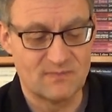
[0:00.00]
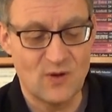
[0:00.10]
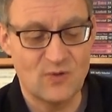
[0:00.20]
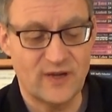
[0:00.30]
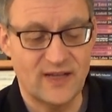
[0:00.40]

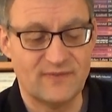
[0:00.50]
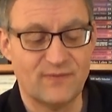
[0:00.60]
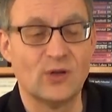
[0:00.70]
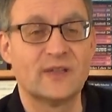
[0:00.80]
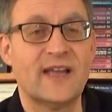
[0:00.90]
smoke
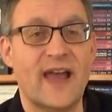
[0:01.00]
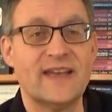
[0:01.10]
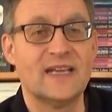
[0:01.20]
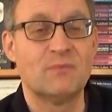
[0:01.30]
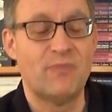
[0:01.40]
and
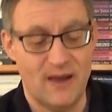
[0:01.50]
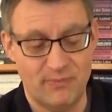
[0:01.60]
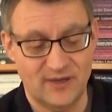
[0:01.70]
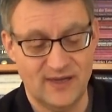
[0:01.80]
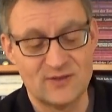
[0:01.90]
volcanic
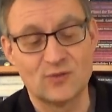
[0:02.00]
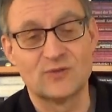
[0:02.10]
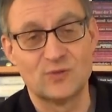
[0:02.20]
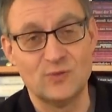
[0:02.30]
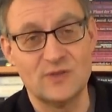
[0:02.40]
pepper.
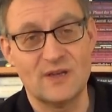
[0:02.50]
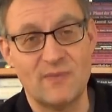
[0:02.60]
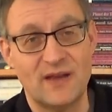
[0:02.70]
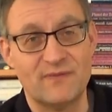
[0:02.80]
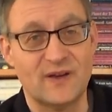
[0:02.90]
Also süß
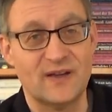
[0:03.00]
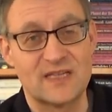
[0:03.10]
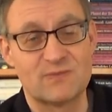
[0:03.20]
am Anfang,